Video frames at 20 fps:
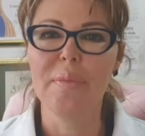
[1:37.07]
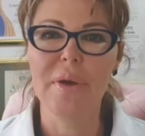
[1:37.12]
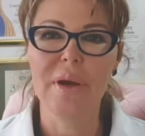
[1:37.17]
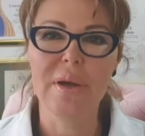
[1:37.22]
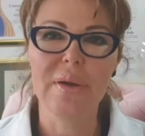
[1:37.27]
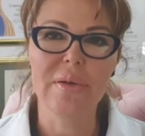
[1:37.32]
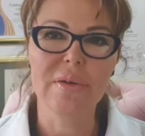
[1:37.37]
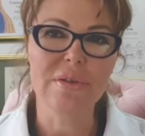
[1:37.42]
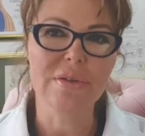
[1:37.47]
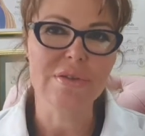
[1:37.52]

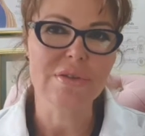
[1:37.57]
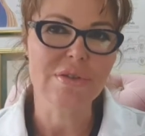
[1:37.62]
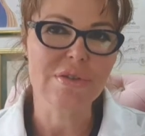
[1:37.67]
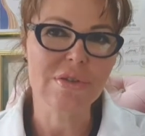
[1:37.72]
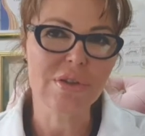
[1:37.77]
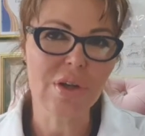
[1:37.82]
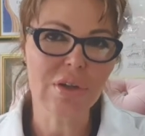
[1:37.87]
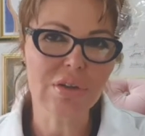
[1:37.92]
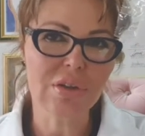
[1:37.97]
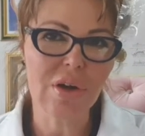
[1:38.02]
pero
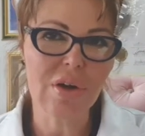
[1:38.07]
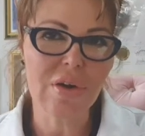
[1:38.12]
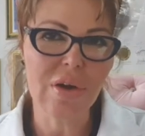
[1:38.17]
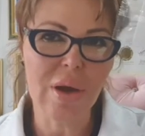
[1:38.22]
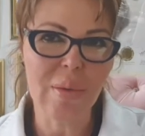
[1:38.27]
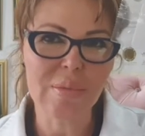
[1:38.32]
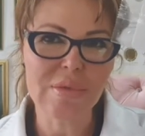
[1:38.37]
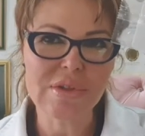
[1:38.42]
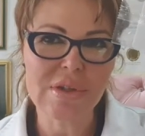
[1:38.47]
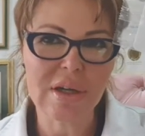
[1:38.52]
nosotros lo
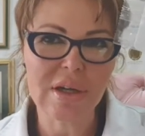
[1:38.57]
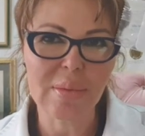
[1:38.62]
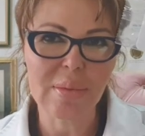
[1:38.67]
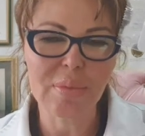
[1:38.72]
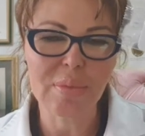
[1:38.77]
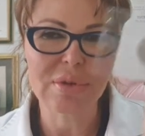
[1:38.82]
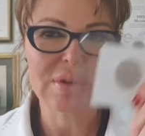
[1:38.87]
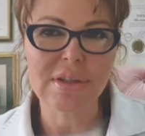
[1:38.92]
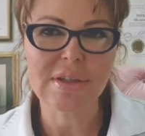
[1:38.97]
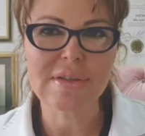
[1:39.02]
vamos a
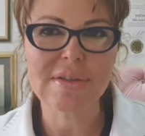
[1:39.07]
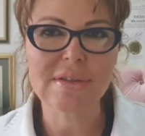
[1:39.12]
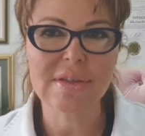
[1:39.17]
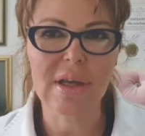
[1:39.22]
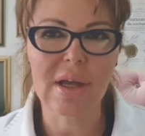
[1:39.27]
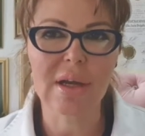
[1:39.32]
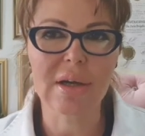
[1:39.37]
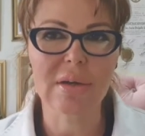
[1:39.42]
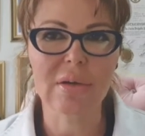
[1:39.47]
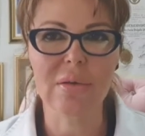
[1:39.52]

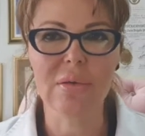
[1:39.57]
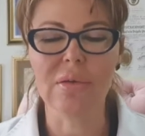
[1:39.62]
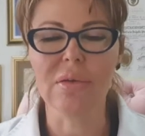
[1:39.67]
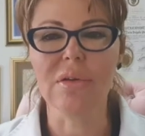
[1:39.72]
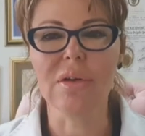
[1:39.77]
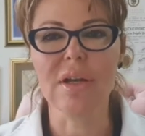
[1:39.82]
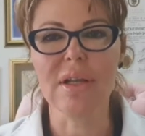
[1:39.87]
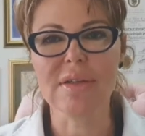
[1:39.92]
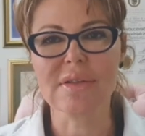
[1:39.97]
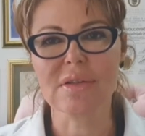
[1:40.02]
repotenciar
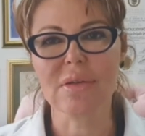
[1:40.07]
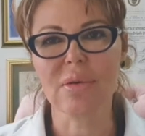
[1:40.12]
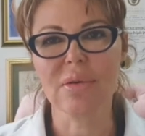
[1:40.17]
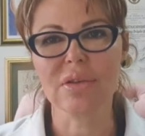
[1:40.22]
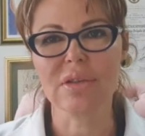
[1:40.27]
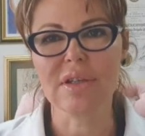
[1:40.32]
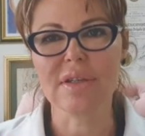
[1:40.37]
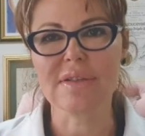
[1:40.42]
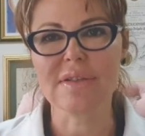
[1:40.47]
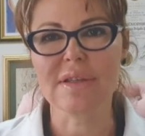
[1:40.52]
con las
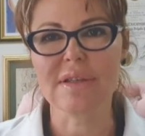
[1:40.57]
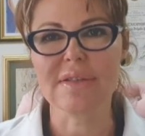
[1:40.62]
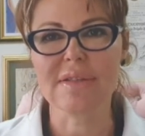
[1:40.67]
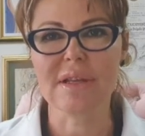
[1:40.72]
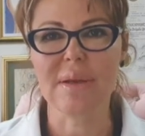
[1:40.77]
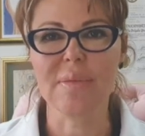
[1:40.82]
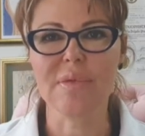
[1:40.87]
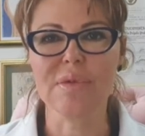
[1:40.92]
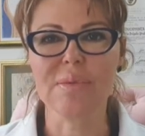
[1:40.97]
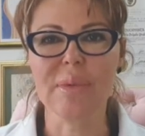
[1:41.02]
gotas que
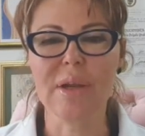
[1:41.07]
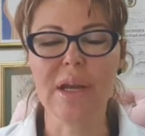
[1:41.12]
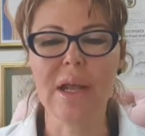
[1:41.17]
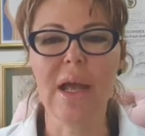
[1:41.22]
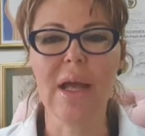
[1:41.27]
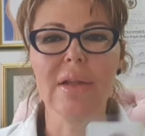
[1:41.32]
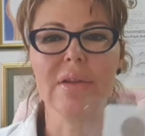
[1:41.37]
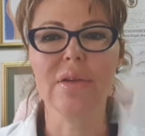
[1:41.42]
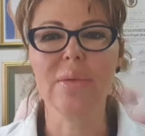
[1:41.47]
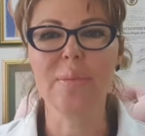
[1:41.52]
estamos
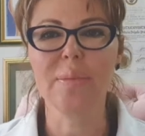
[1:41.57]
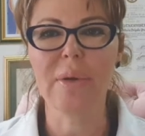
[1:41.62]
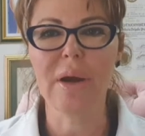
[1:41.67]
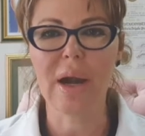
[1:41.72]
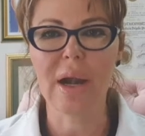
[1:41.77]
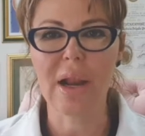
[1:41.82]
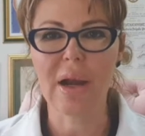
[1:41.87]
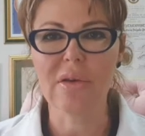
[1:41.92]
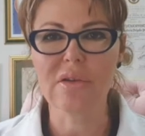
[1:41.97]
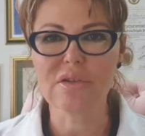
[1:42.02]
manejando
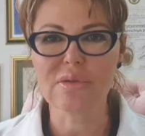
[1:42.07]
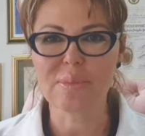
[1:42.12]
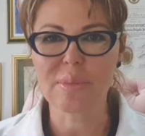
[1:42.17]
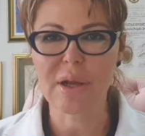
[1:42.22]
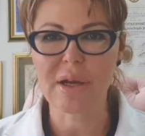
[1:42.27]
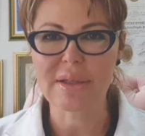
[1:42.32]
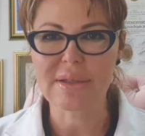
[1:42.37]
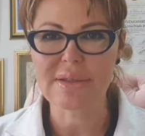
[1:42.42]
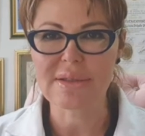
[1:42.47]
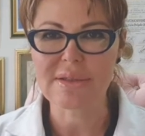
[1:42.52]
para los
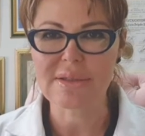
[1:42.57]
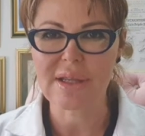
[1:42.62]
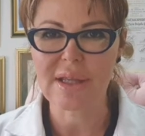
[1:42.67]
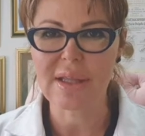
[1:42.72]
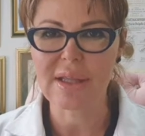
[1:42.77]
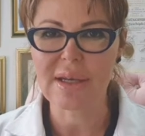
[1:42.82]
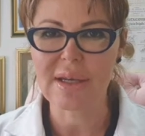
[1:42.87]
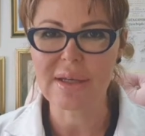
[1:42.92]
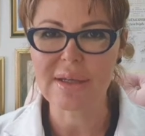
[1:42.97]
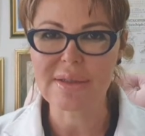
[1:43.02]
parches
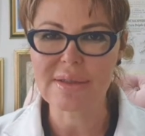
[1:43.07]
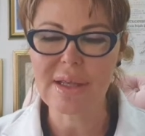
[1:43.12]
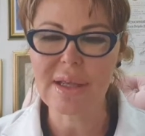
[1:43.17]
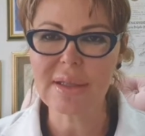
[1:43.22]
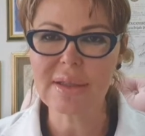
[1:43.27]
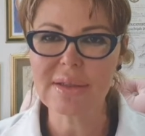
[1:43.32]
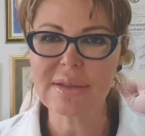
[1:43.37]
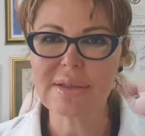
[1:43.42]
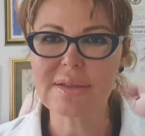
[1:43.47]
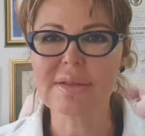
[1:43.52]

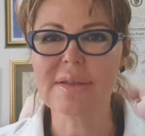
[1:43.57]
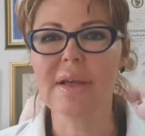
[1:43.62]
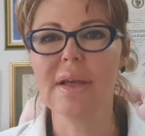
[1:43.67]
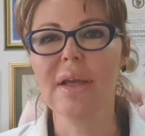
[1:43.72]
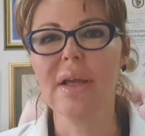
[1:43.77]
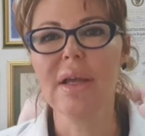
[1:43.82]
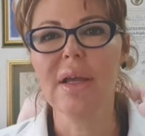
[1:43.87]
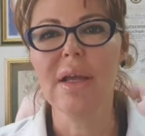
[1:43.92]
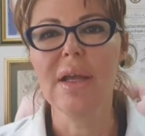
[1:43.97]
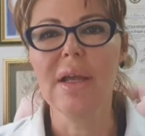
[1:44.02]
adelgazantes.
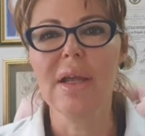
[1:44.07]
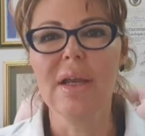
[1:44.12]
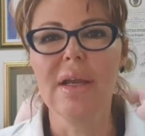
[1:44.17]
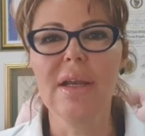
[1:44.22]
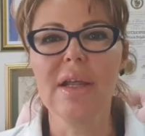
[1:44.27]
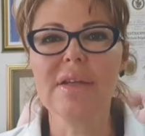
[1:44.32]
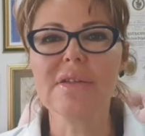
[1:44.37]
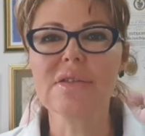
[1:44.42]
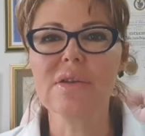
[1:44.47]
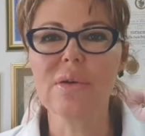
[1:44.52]

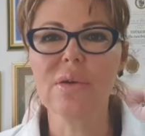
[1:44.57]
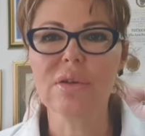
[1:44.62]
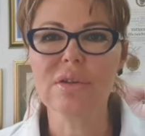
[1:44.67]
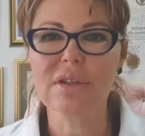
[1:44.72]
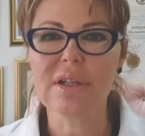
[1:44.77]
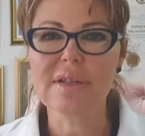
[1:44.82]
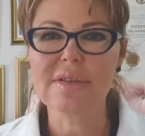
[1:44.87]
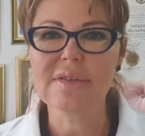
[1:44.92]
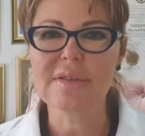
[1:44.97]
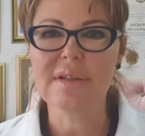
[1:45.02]
Las
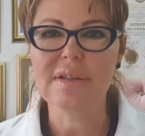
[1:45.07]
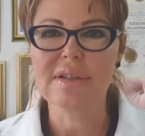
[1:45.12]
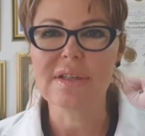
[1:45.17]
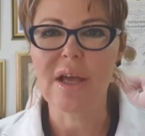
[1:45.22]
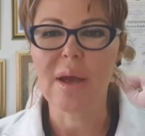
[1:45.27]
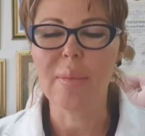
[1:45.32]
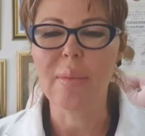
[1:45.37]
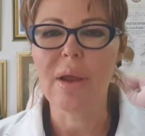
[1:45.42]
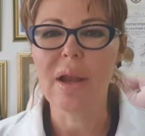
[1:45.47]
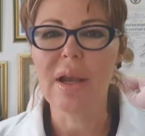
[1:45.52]
gotas se
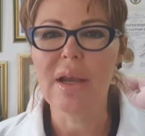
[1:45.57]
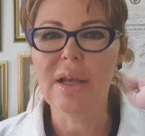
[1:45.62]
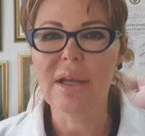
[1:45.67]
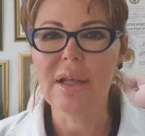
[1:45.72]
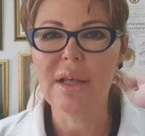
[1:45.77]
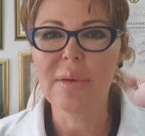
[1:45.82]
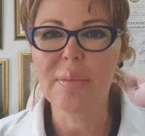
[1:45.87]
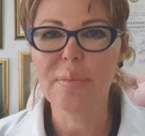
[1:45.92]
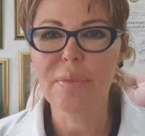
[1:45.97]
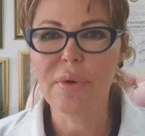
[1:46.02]
llaman
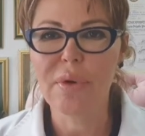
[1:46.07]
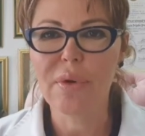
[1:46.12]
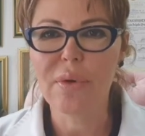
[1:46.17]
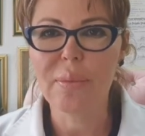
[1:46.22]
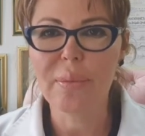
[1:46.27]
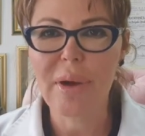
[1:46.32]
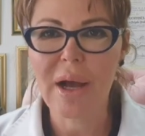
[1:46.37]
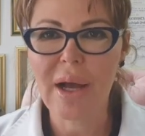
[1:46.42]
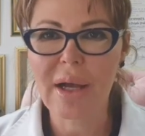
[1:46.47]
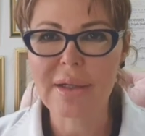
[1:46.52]

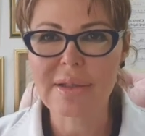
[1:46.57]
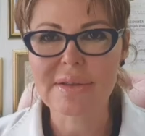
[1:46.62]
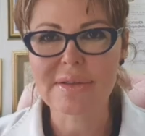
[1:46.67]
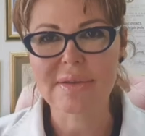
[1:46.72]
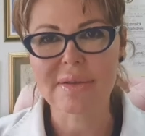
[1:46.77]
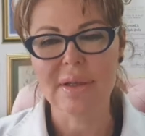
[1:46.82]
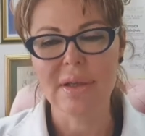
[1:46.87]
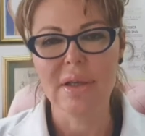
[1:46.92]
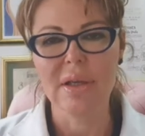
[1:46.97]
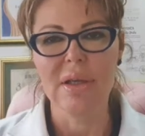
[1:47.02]

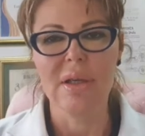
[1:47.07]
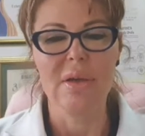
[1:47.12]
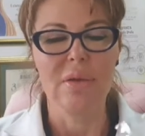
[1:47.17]
Lipomax.